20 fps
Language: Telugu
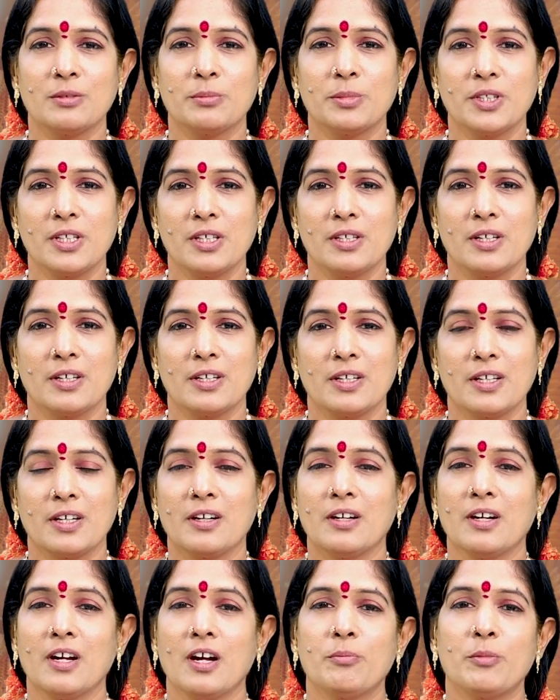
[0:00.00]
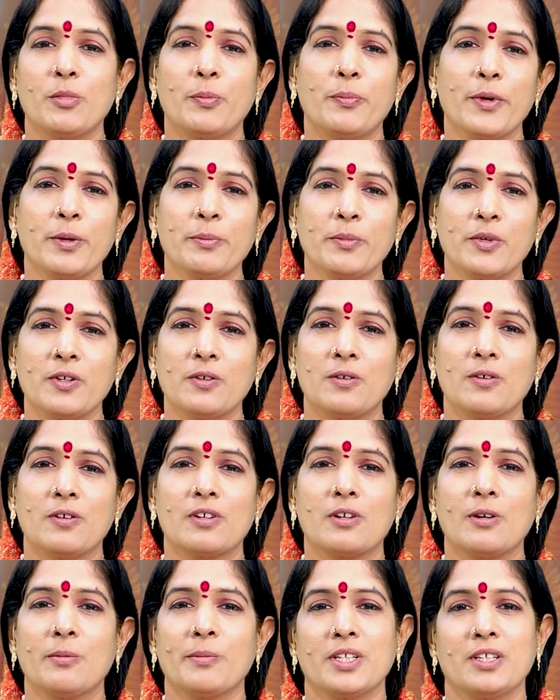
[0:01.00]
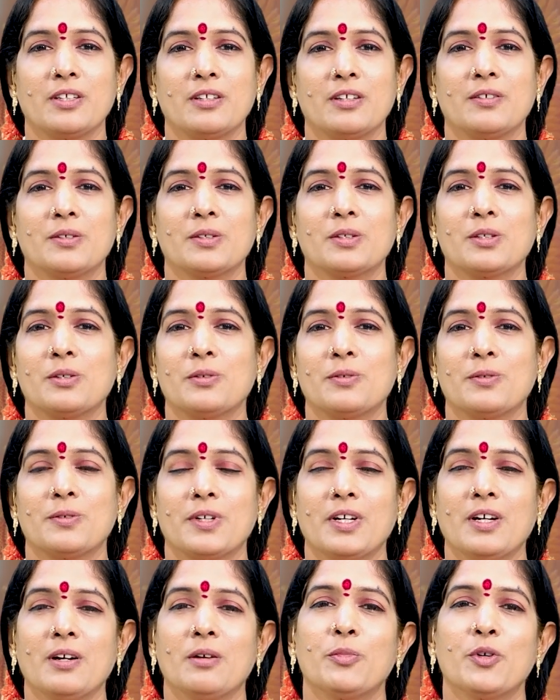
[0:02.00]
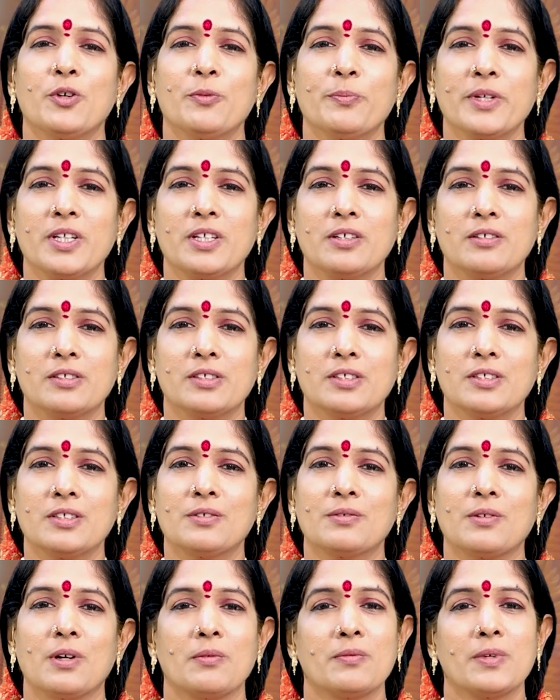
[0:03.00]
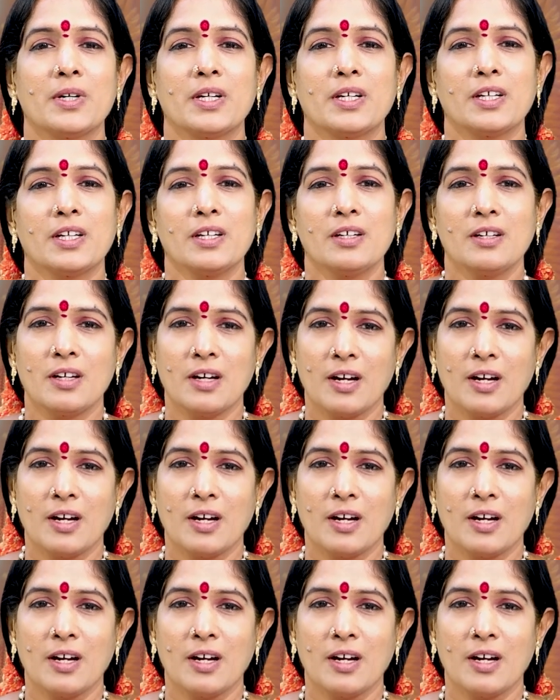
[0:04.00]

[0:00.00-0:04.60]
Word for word: శుభదినాన్న ముప్పై మూడు కోట్ల మంది దేవతలు కూడా భూమి మీదకి వచ్చి స్వామివారికి